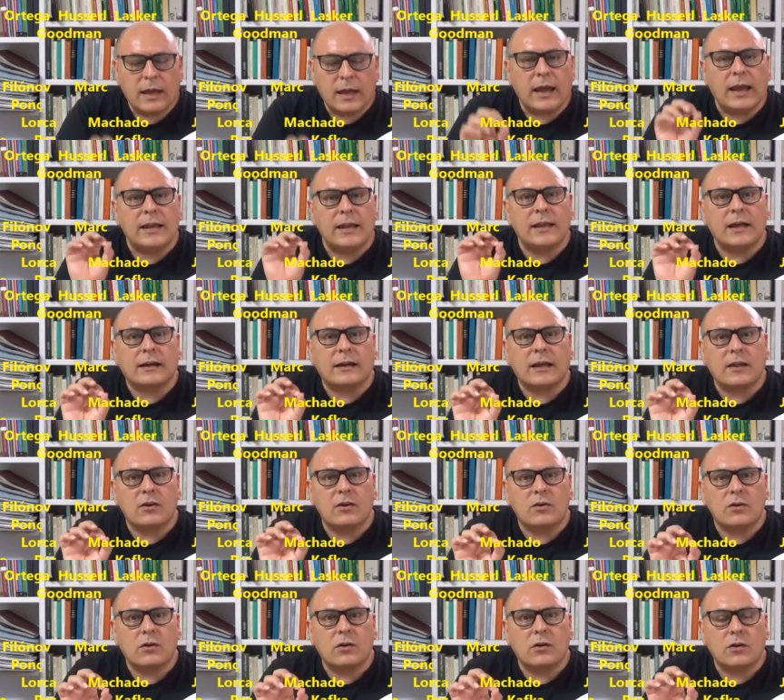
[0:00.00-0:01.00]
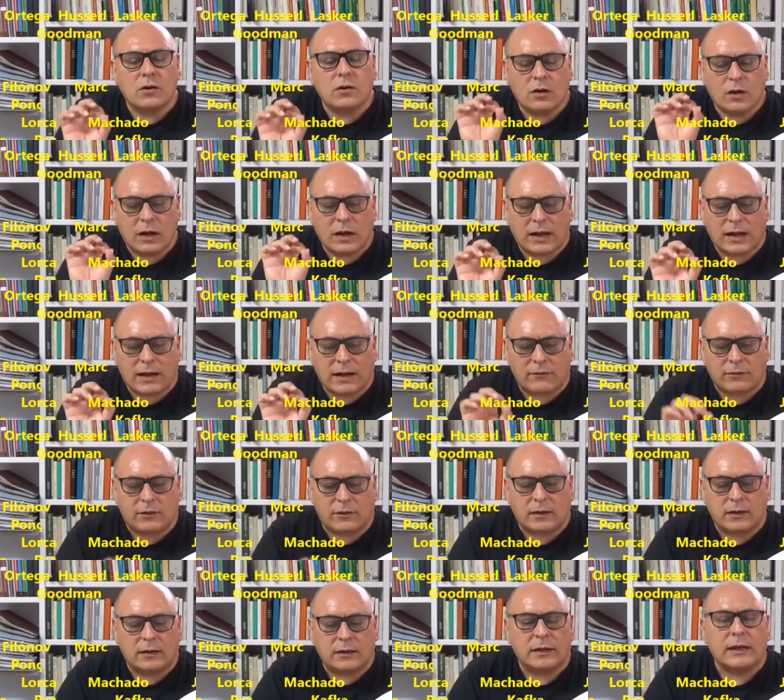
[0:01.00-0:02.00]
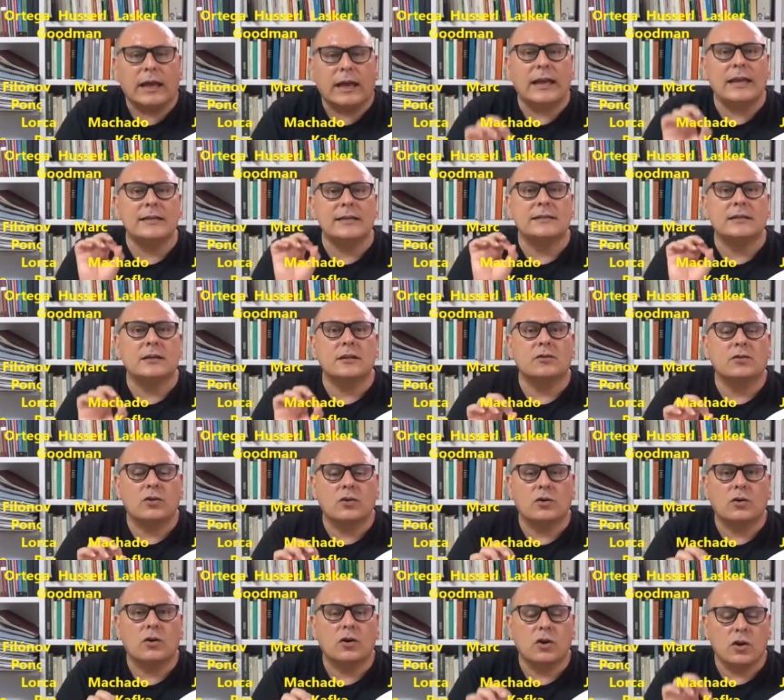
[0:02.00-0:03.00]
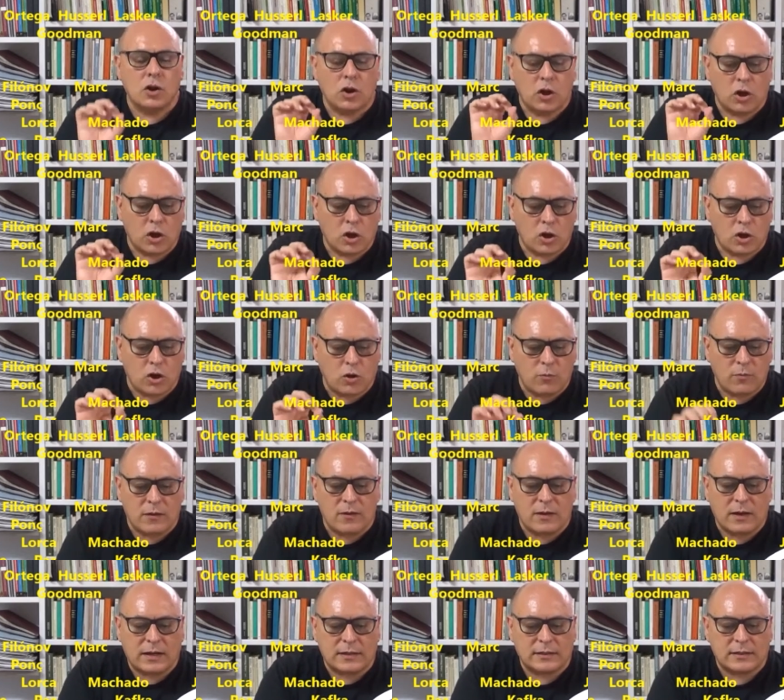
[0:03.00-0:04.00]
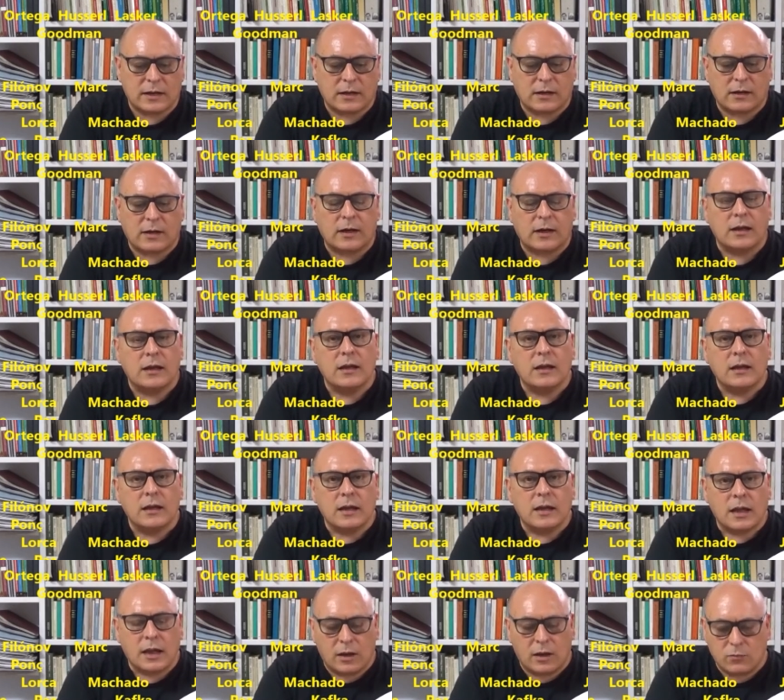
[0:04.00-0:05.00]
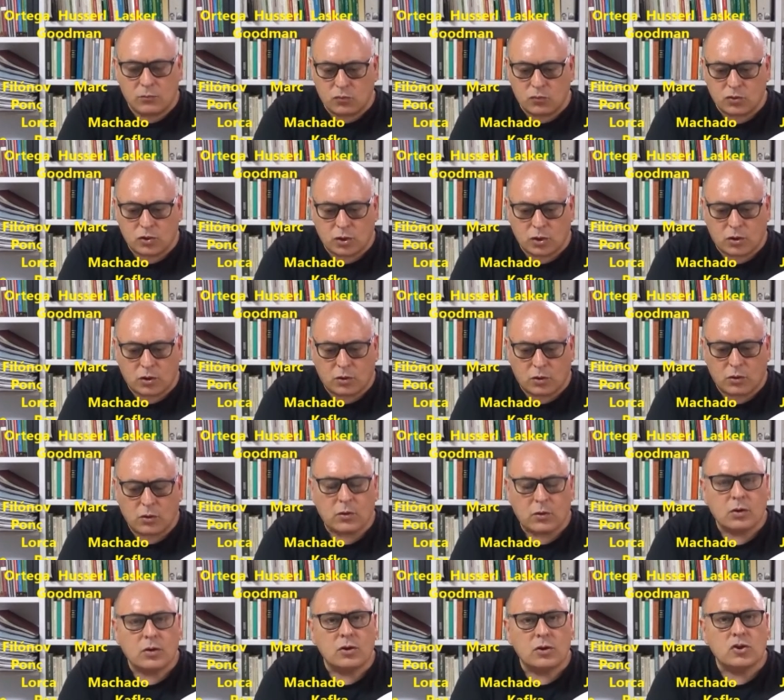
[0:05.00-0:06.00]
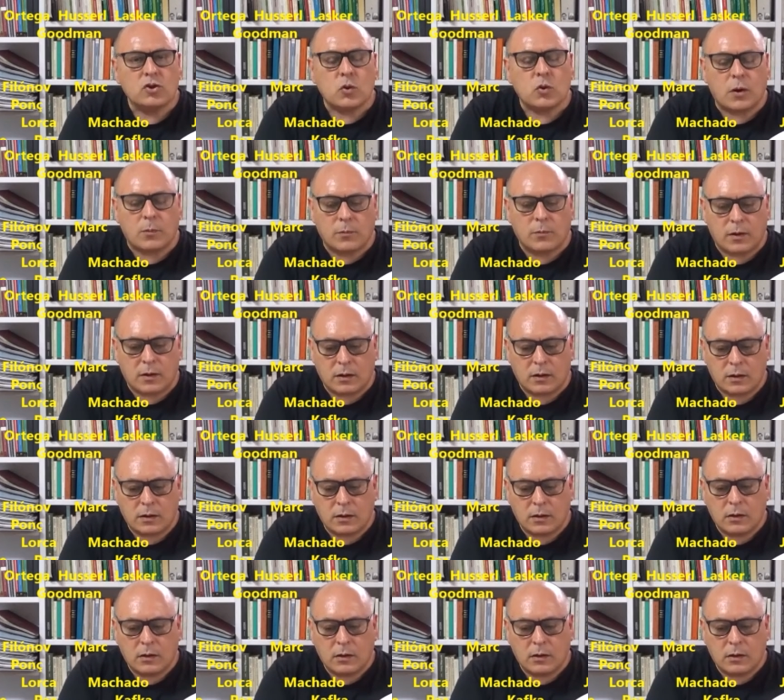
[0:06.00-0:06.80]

El narrador, Kafka. El escritor, Gómez de la Serna. El músico, Schoenberg.